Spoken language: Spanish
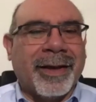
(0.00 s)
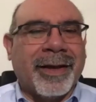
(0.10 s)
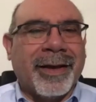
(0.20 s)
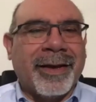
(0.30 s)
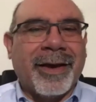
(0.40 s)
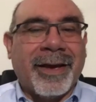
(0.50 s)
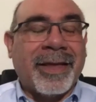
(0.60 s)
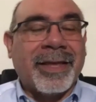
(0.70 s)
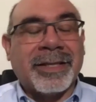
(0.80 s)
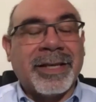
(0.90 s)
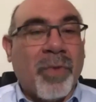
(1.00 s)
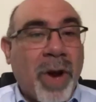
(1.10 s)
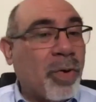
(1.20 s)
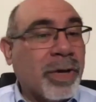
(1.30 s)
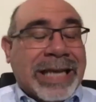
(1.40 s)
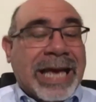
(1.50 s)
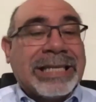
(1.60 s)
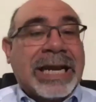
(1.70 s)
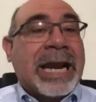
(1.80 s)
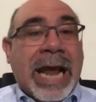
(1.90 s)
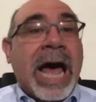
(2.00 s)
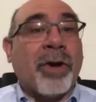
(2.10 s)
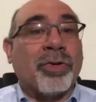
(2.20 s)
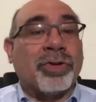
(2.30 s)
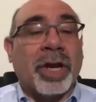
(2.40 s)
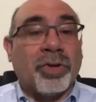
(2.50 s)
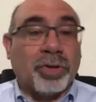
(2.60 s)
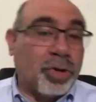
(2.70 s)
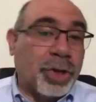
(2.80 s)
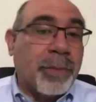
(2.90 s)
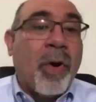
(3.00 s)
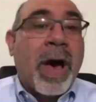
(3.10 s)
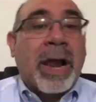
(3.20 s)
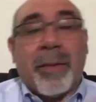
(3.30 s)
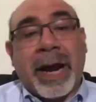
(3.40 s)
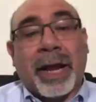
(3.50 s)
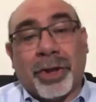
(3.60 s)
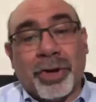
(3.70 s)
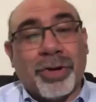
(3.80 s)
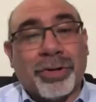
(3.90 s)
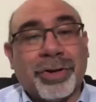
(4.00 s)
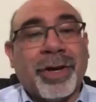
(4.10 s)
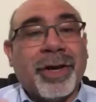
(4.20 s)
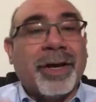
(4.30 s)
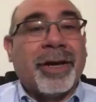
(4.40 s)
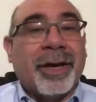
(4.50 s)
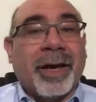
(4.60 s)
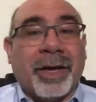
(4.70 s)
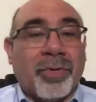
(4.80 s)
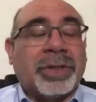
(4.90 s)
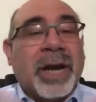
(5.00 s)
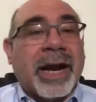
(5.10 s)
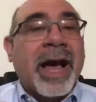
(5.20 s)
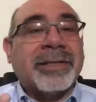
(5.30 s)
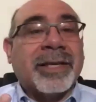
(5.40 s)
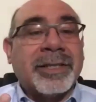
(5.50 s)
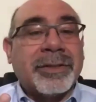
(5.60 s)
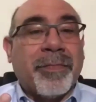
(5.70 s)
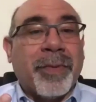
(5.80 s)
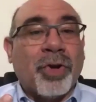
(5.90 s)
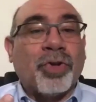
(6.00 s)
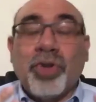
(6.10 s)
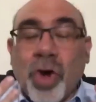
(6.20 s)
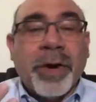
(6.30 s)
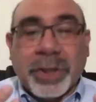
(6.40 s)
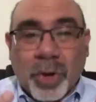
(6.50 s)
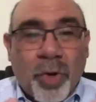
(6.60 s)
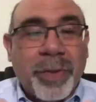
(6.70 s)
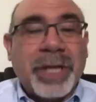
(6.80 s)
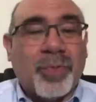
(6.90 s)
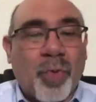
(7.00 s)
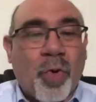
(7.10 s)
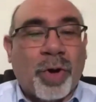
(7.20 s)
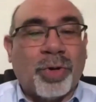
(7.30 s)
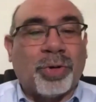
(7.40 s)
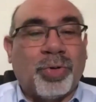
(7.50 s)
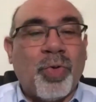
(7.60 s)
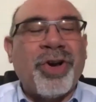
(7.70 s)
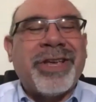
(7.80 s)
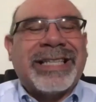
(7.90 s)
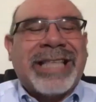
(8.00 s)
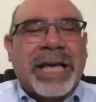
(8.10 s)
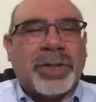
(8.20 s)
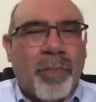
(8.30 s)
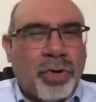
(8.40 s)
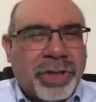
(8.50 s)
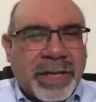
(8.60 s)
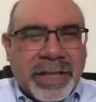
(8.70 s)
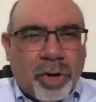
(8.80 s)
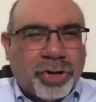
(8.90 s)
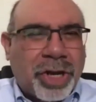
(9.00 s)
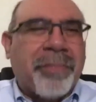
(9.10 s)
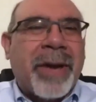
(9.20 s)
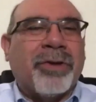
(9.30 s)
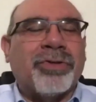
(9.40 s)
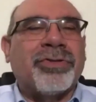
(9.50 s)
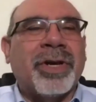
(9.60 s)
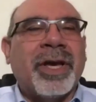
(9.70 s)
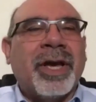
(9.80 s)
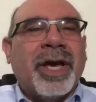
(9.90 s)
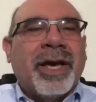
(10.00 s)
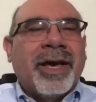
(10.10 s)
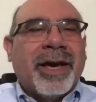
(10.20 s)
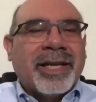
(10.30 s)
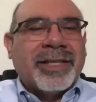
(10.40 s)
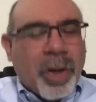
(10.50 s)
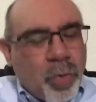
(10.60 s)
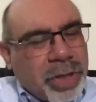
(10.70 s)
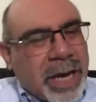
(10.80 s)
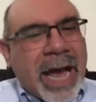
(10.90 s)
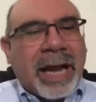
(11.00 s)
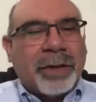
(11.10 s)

Y ella decía, wow, es, es raro. O sea, nosotros debemos alabar a Dios en nuestras casas, pero no es lo mismo cuando tú oyes las voces de los hermanos que se unen a la